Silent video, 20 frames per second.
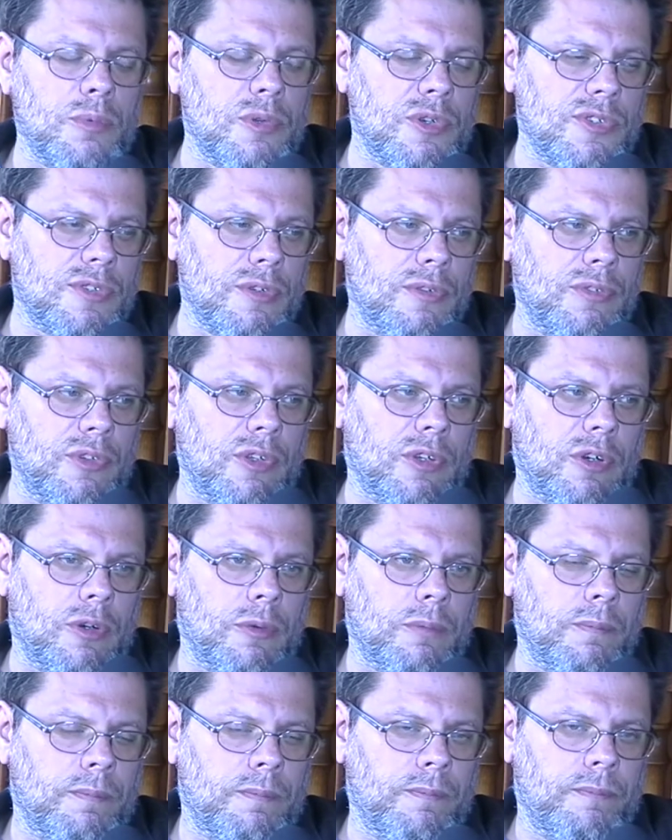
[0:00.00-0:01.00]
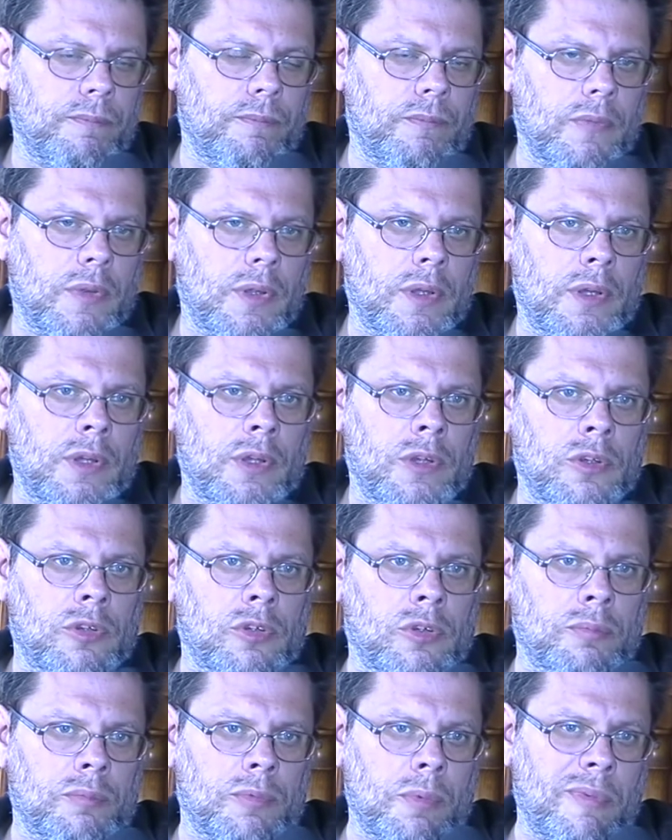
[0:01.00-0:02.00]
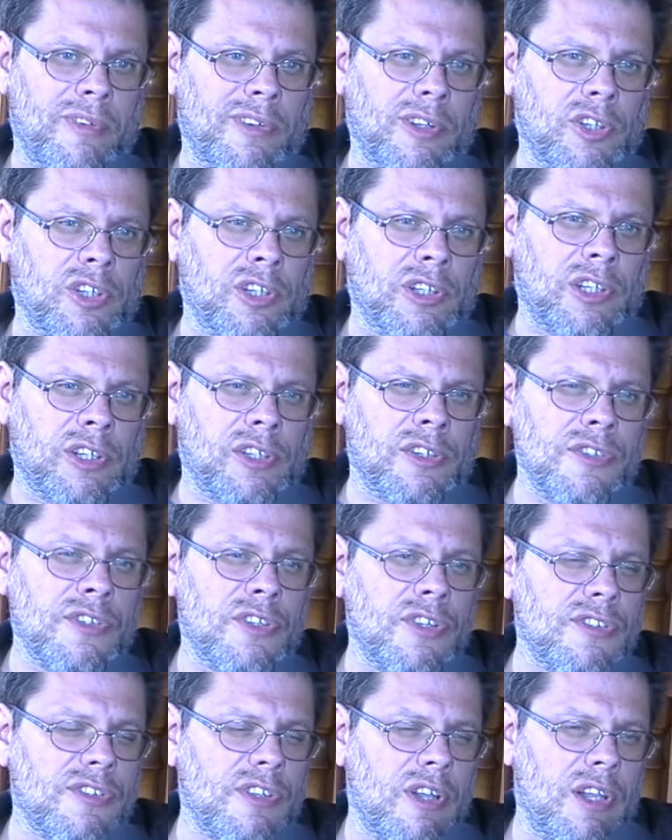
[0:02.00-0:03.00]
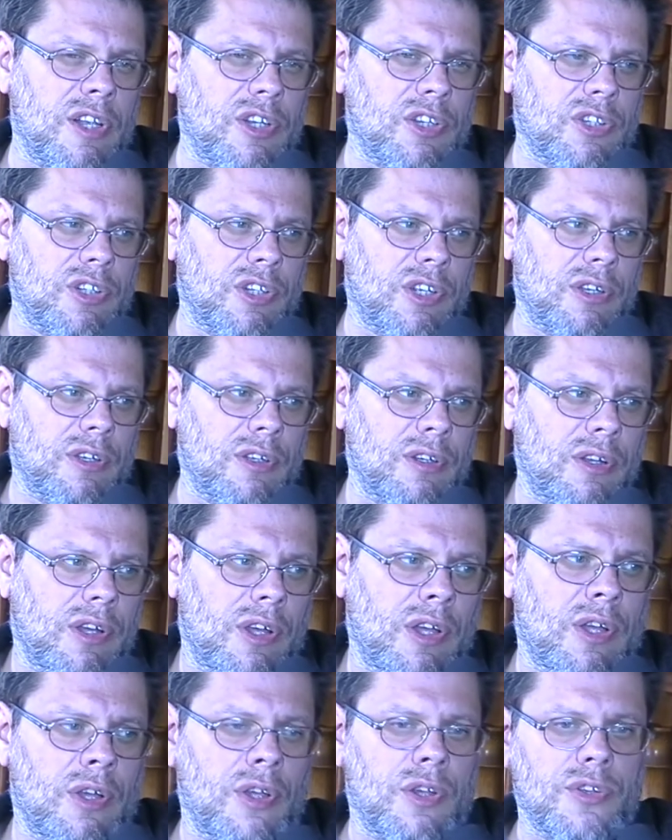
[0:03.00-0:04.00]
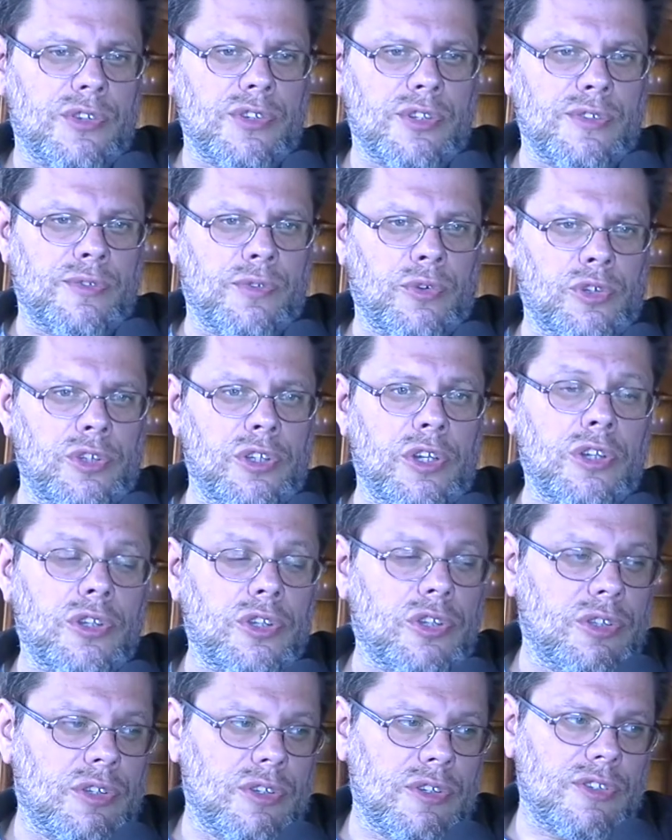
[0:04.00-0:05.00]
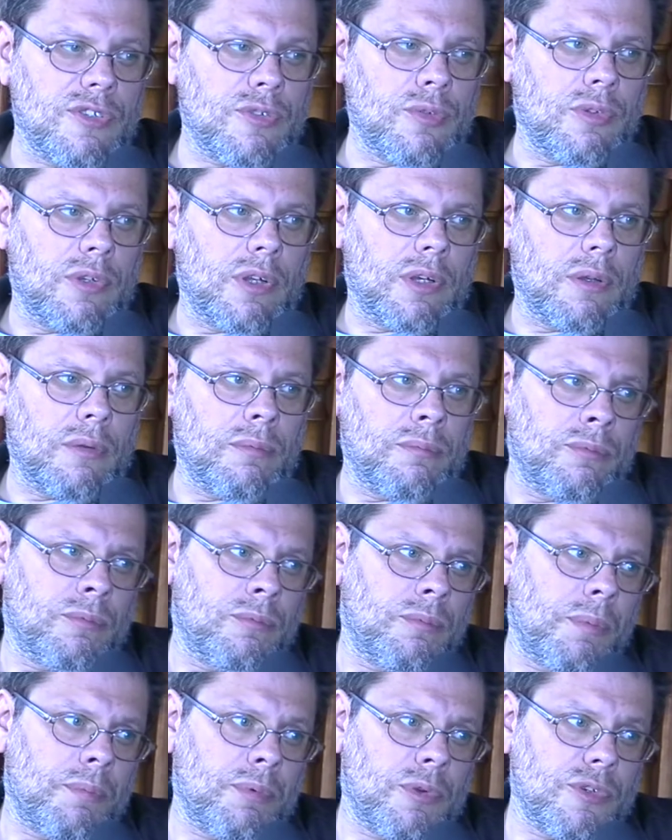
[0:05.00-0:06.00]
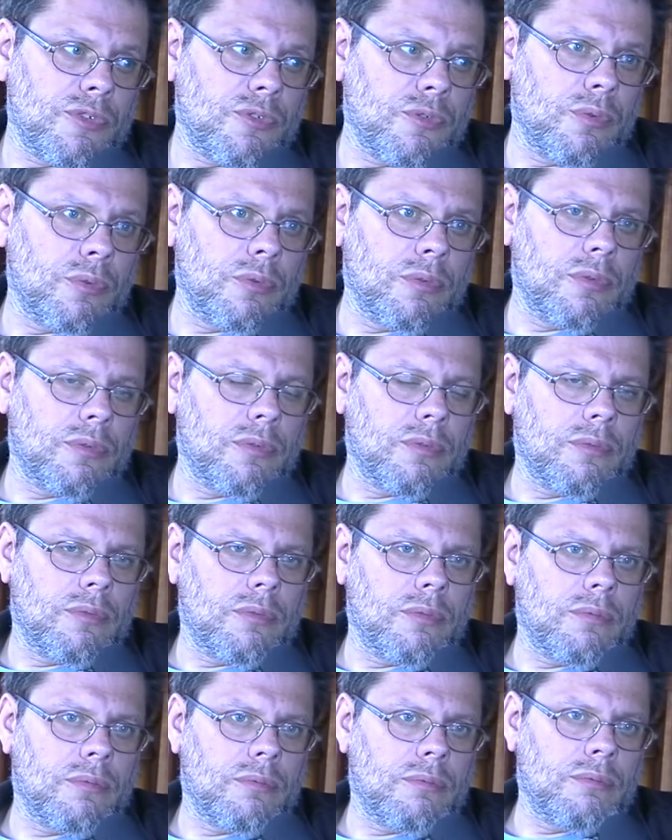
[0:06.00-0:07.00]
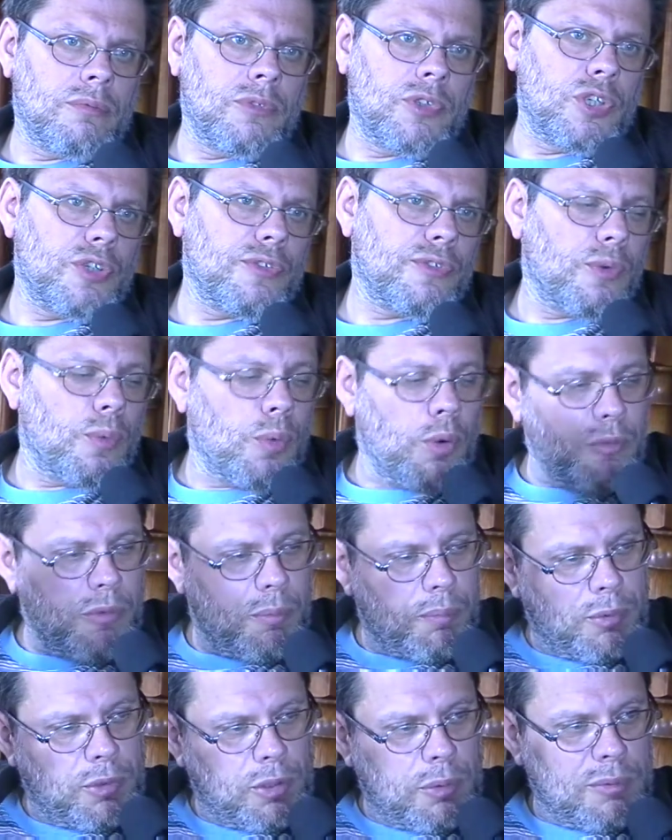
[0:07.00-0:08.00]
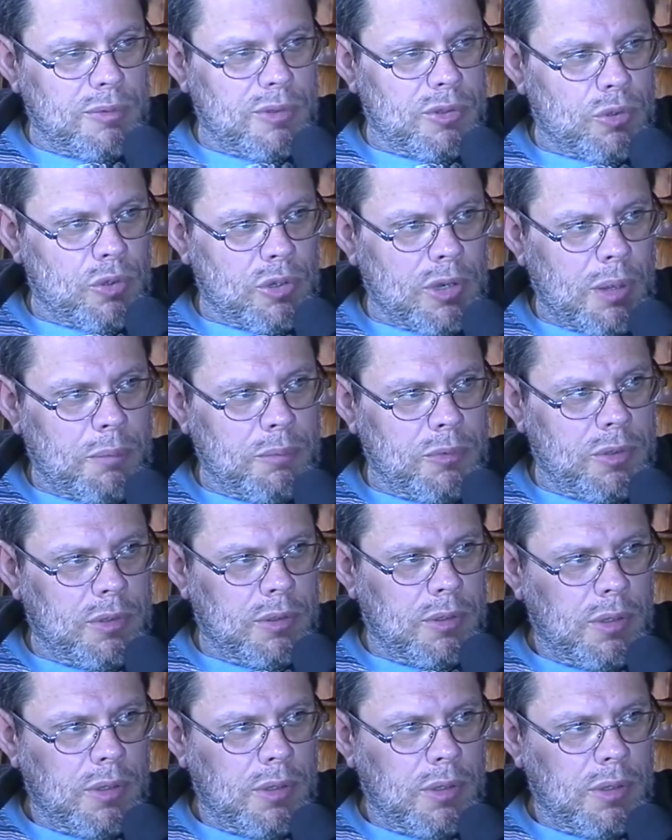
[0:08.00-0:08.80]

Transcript: rysownikom, to, to było tak, że każdy z nich niezależnie stworzy identyczny rysunek. Po prostu gdzieś w głowie podobnymi torami